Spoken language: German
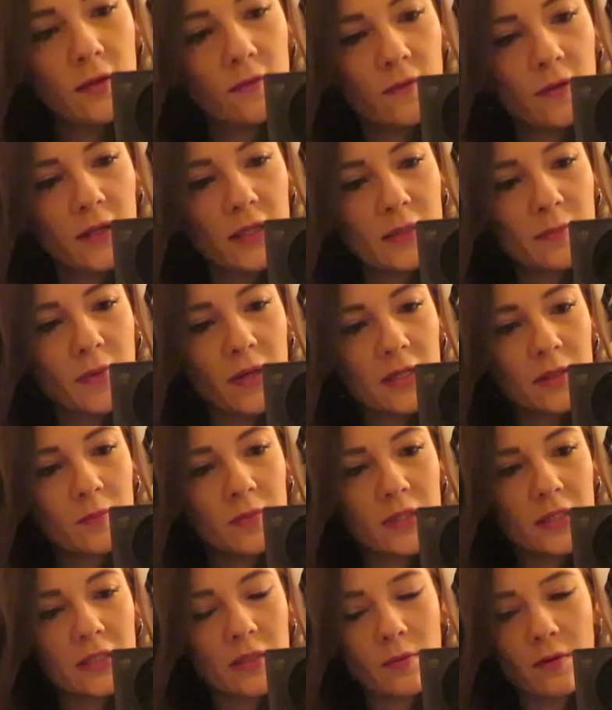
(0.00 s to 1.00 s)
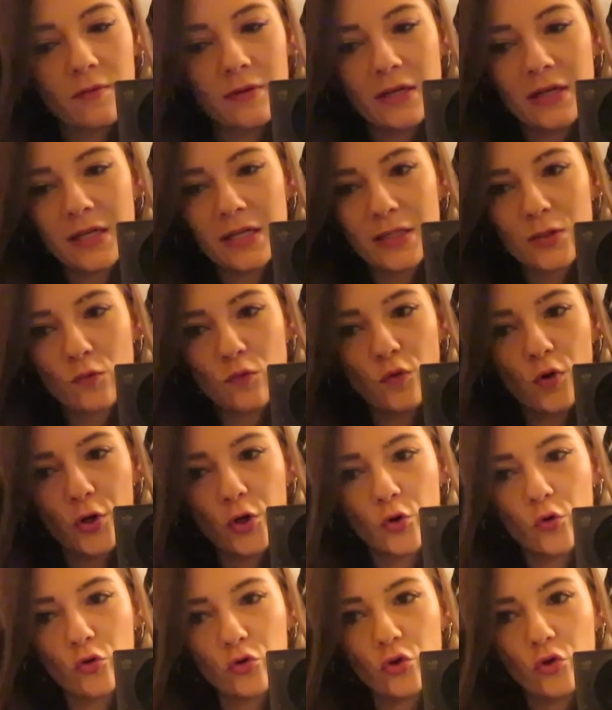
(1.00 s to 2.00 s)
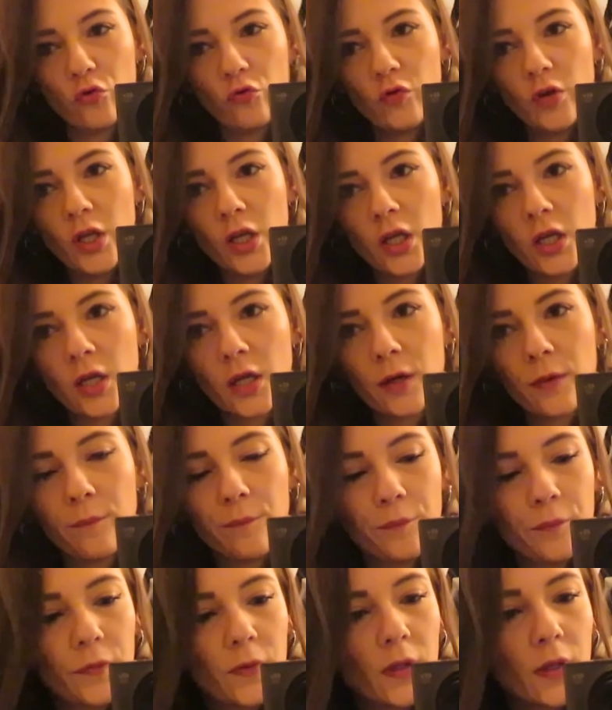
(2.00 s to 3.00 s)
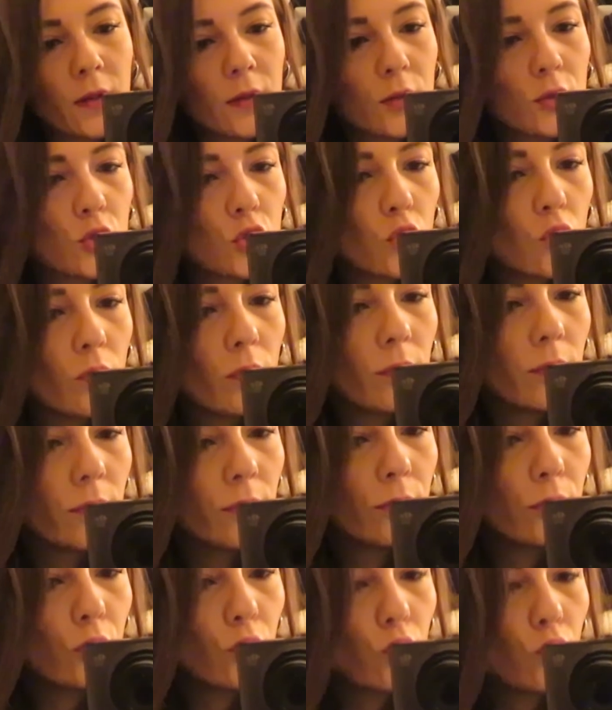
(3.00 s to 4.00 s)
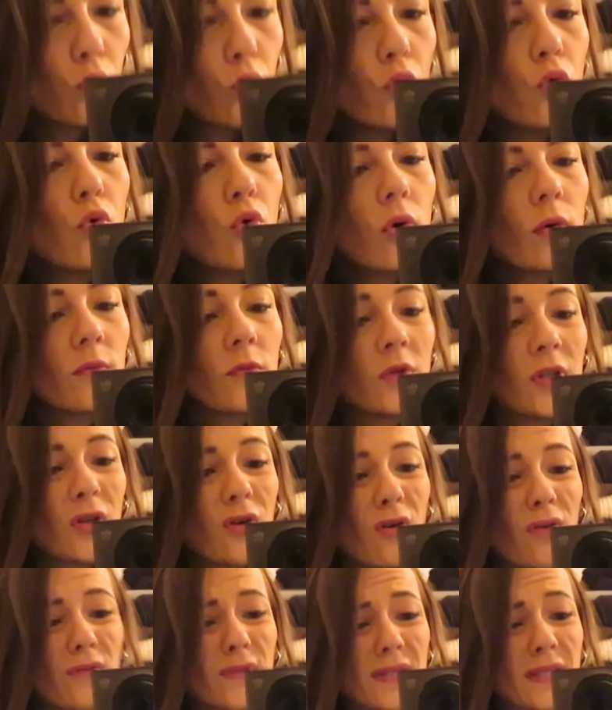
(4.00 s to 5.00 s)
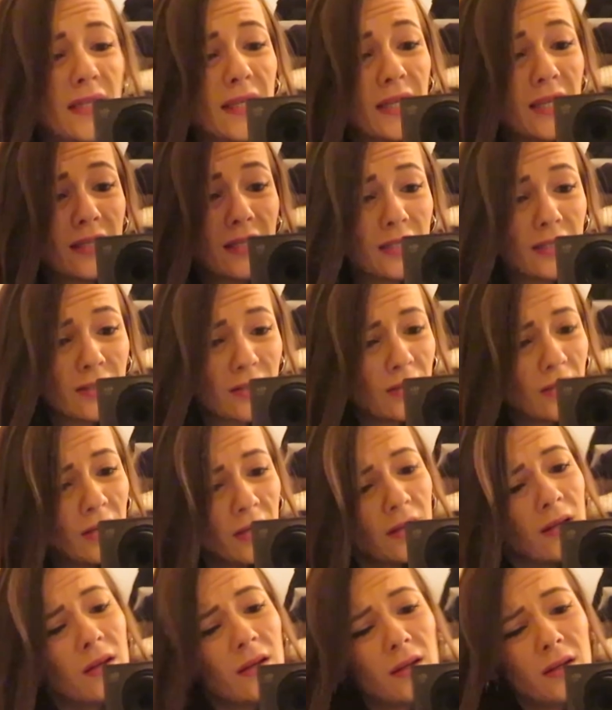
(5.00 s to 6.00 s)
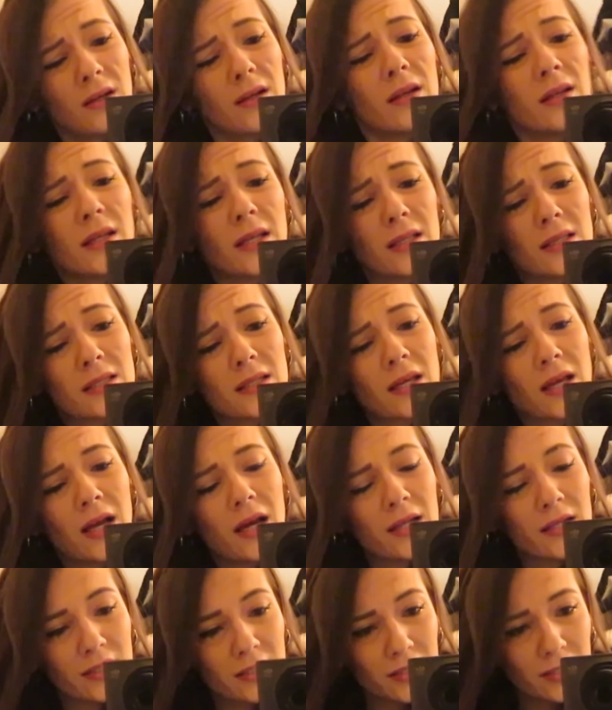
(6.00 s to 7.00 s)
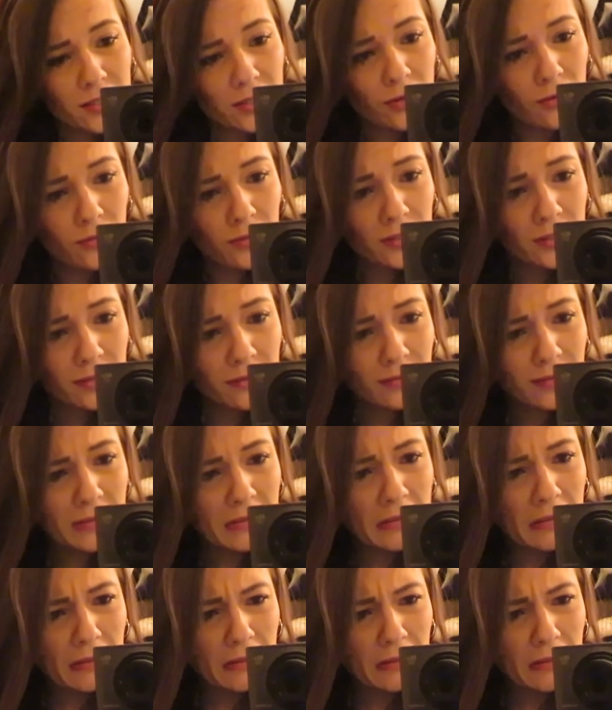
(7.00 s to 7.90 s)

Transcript: Jedenfalls mache ich mich jetzt aber wieder sofort auf den Weg zum Büro und ich hoffe, es regnet jetzt gerade nicht draußen.